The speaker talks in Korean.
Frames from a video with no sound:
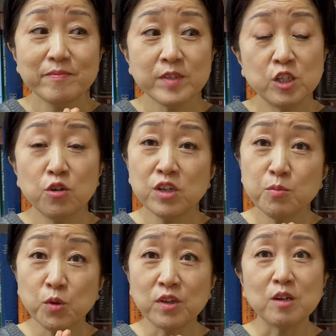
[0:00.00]
그렇게
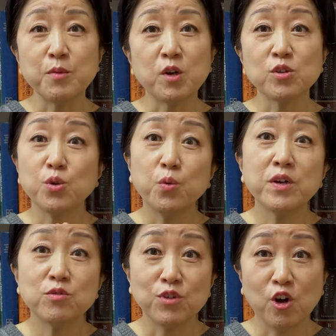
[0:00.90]
본다면
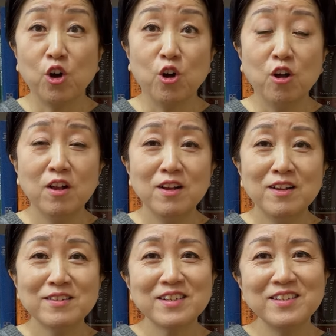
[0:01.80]
교회도요,
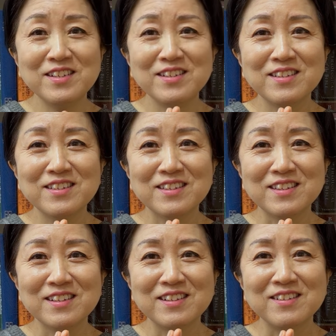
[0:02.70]
사실은
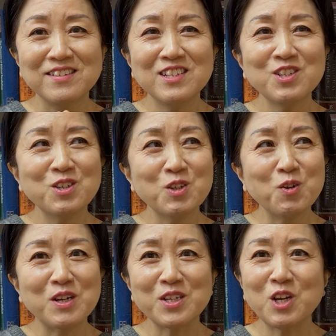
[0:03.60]
그
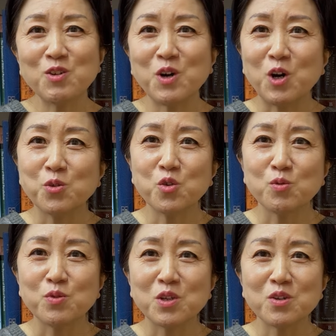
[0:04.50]
시선과 사유와
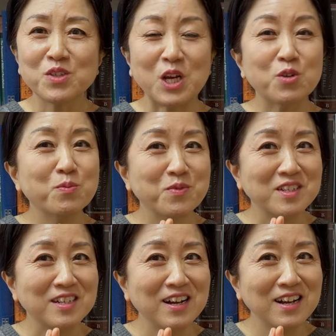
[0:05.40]
언어로부터
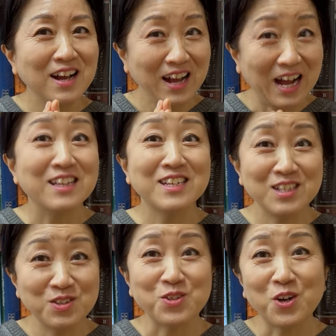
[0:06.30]
자유롭지가
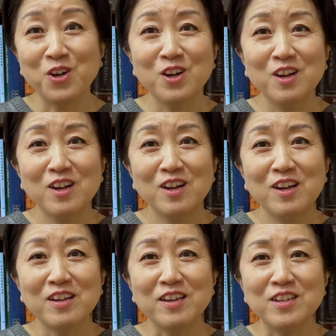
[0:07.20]
않겠죠.
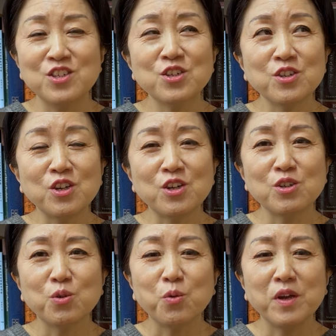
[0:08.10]
이천 년
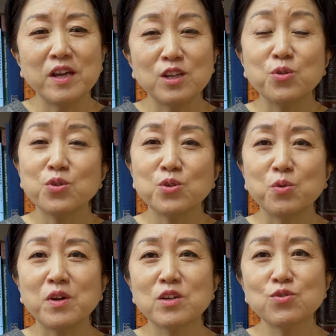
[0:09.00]
교회, 기독교
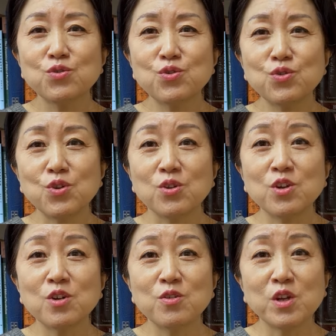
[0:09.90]
교회가 쭉
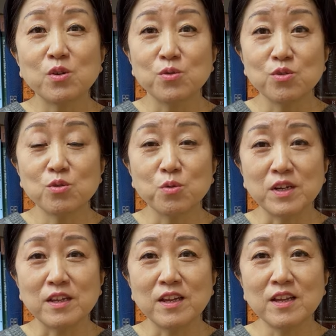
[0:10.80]
연결되어 오는
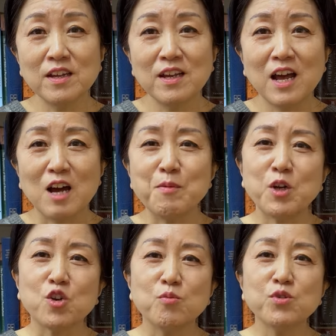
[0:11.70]
동안에 아마
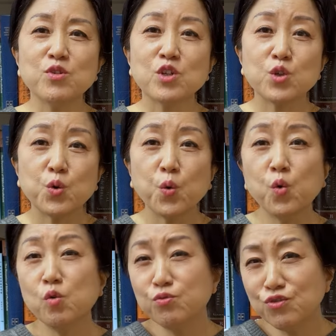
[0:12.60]
여러분
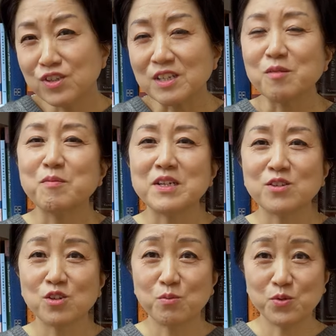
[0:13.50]
교부라는 말
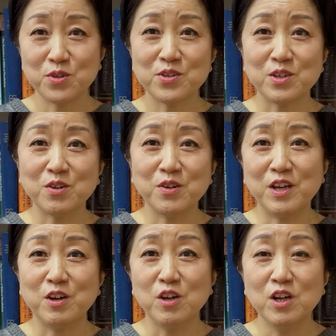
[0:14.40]
들어보셨을
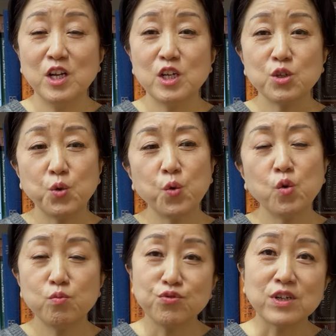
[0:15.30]
거예요.
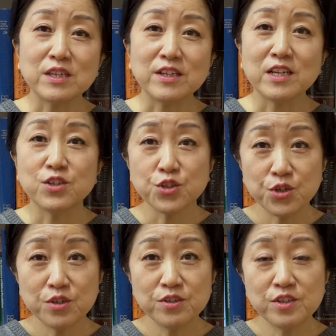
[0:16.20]
교부라는 게
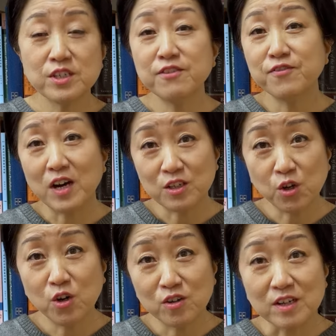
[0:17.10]
Church
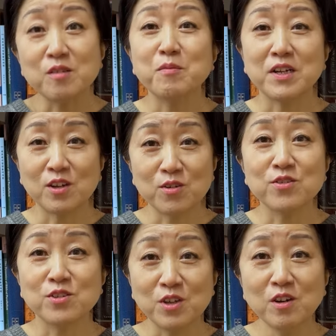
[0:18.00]
Father라는
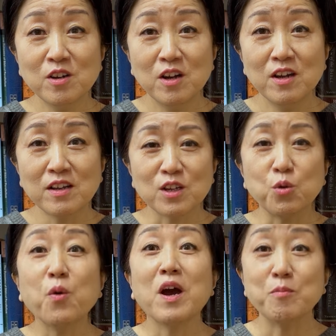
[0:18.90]
말이거든요. 그
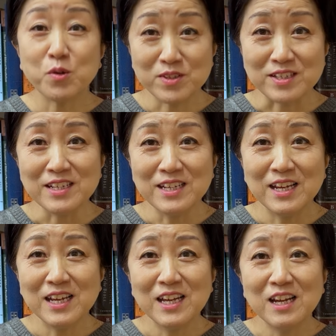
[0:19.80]
교회 아버지.
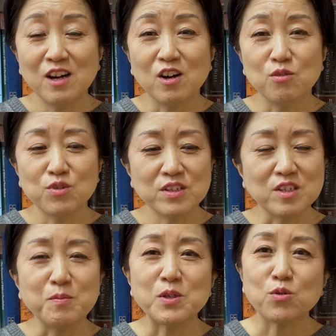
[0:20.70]
어, 우리
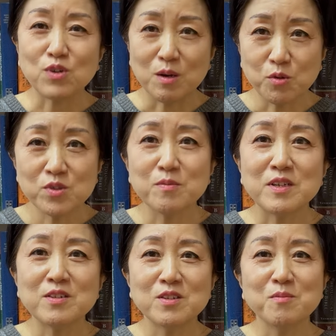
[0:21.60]
집에서도 아버지
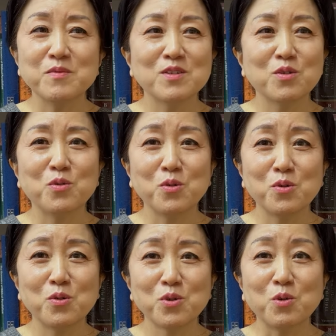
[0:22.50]
말씀
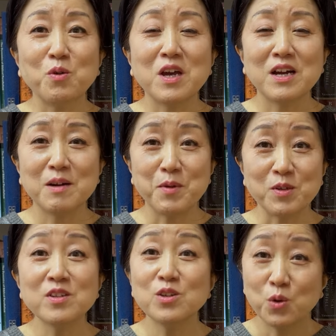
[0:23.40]
듣고 교회에
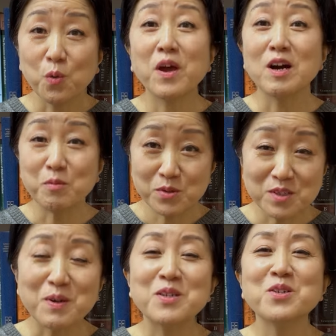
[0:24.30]
가면은 교회 아버지
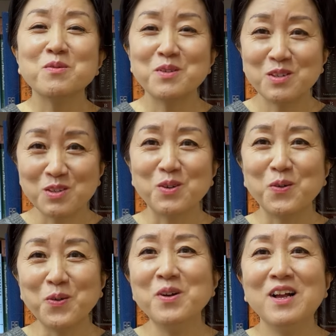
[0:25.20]
말씀을
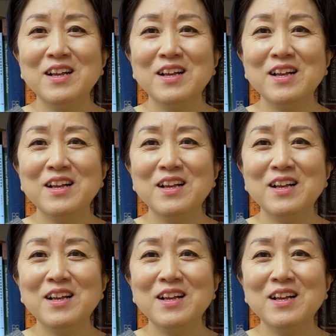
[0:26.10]
듣고